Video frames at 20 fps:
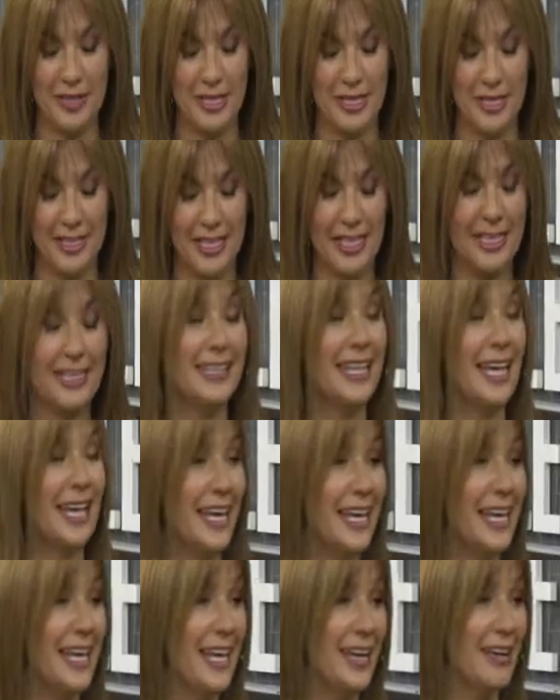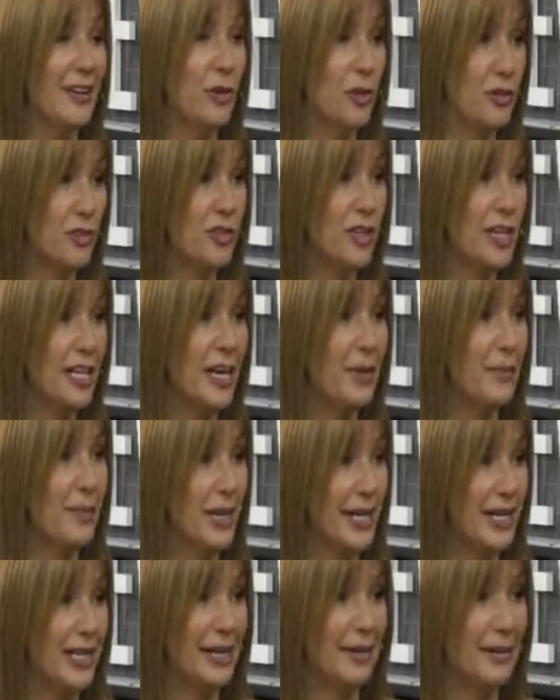que tienen tareas, consignas
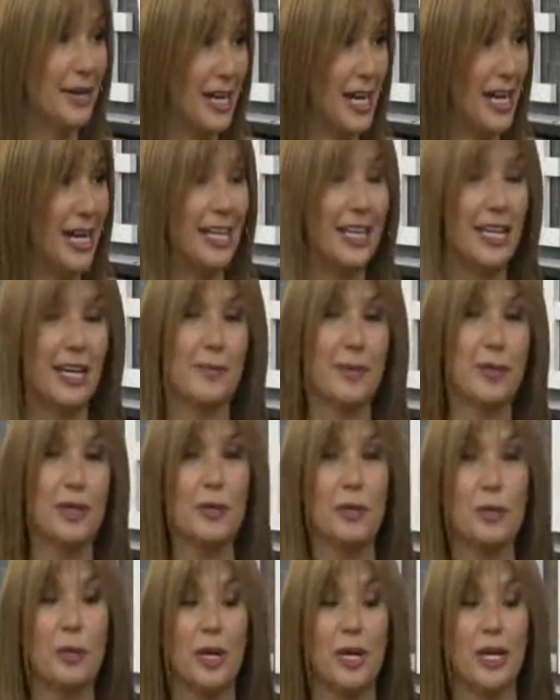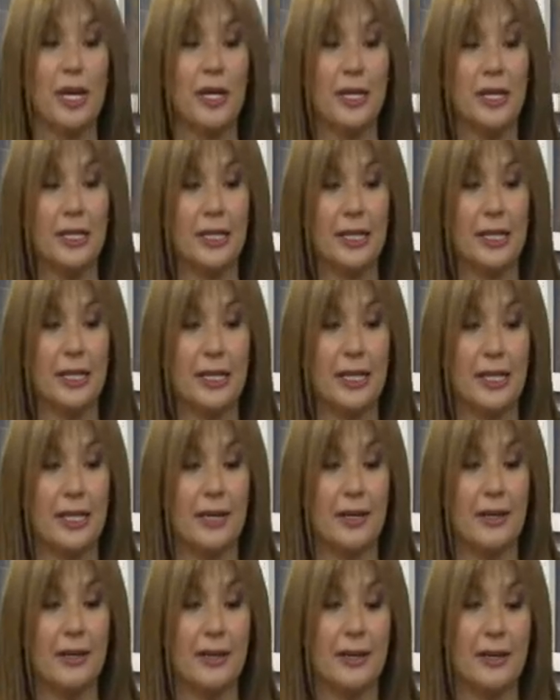para trabajar en la terapia individual,
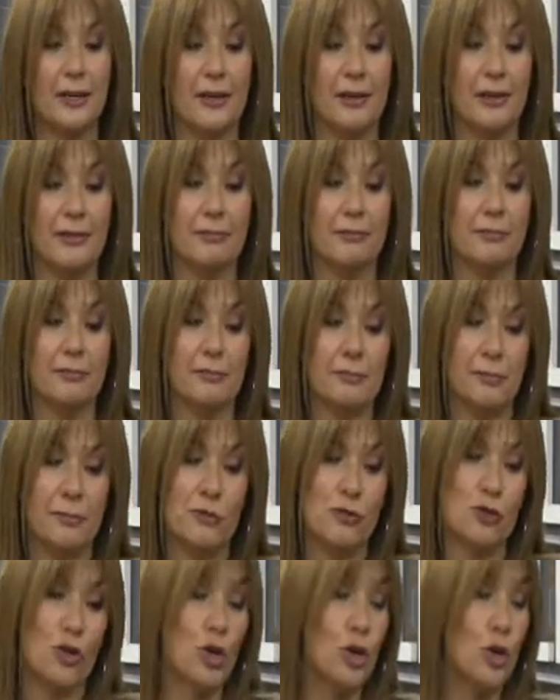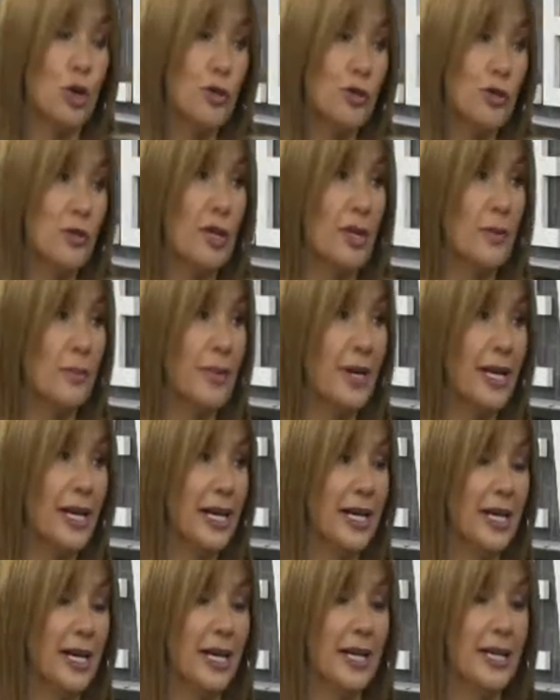eh, solos y en
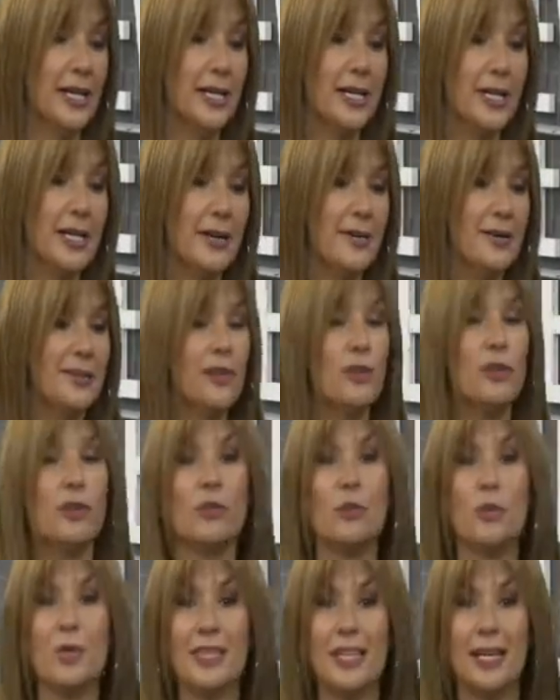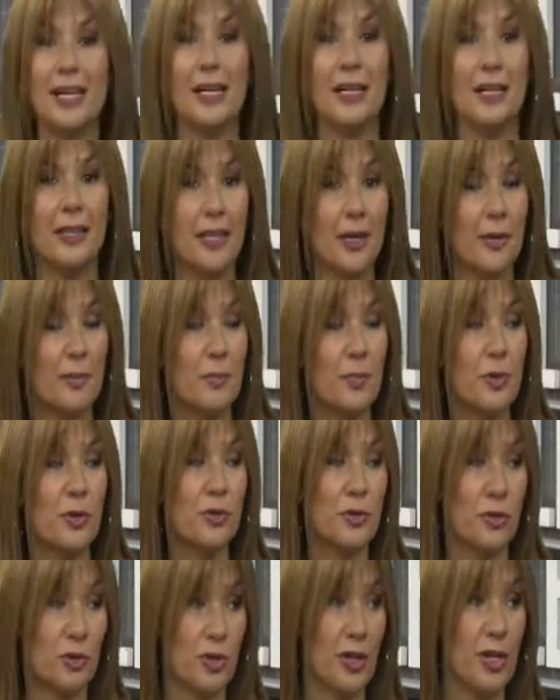pareja. Y a veces no encuentran el tiempo,
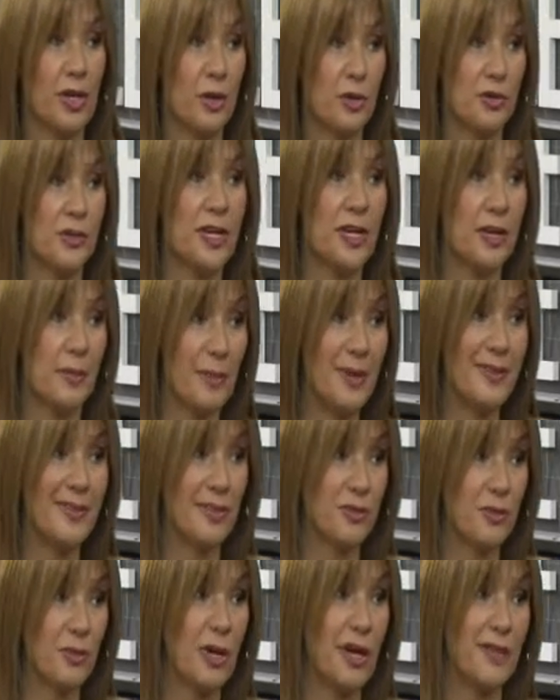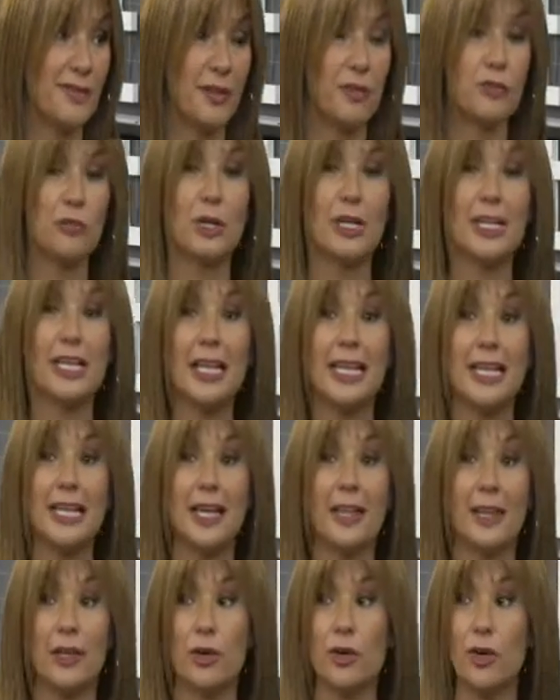es otra de las cosas que pesa sobre la sexualidad el
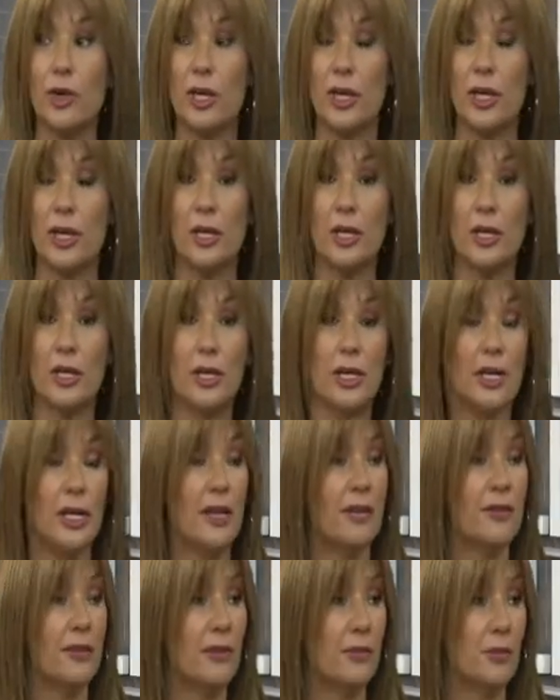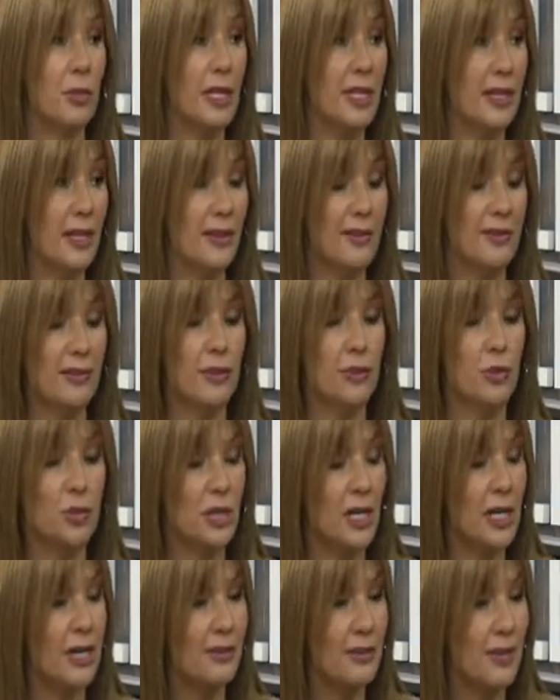día de hoy. La sexualidad es
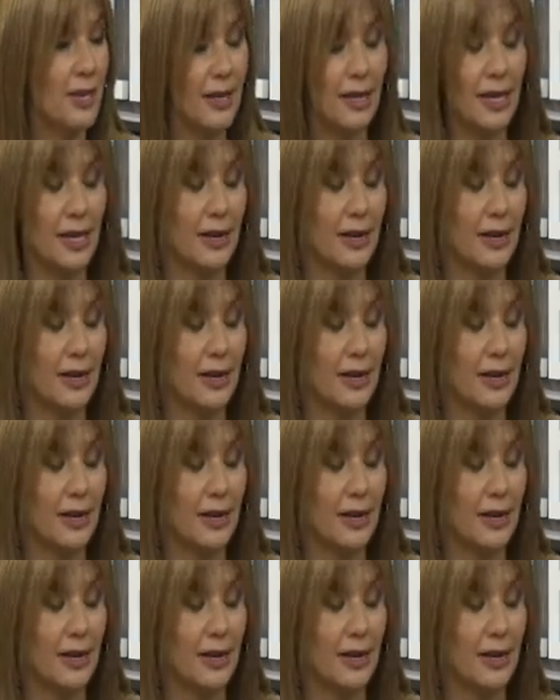industrializada, eh,